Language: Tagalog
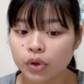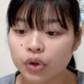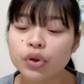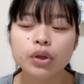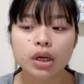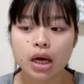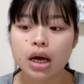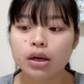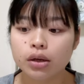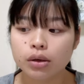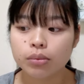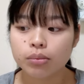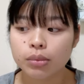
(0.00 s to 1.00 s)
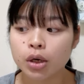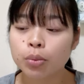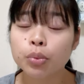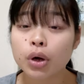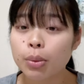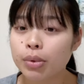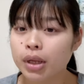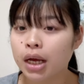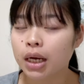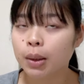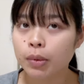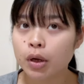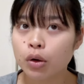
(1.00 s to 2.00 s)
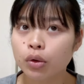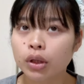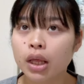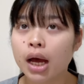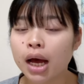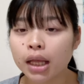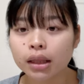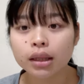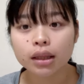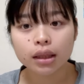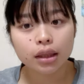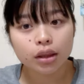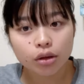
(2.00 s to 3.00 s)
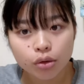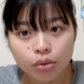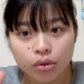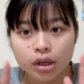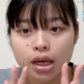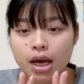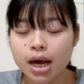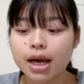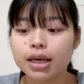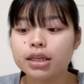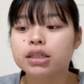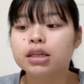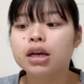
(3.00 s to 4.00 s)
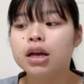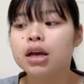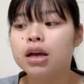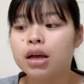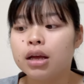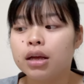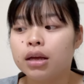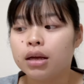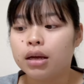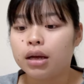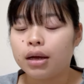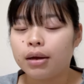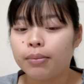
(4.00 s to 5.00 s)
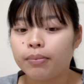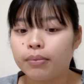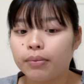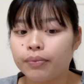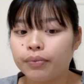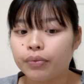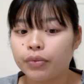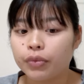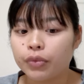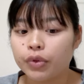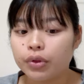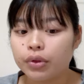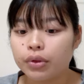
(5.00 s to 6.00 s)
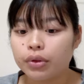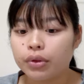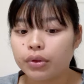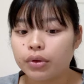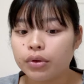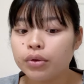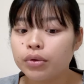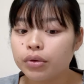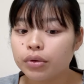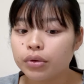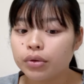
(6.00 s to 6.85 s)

Yun nga, meron po kami nahanap na lote. At yun guys, um, yung,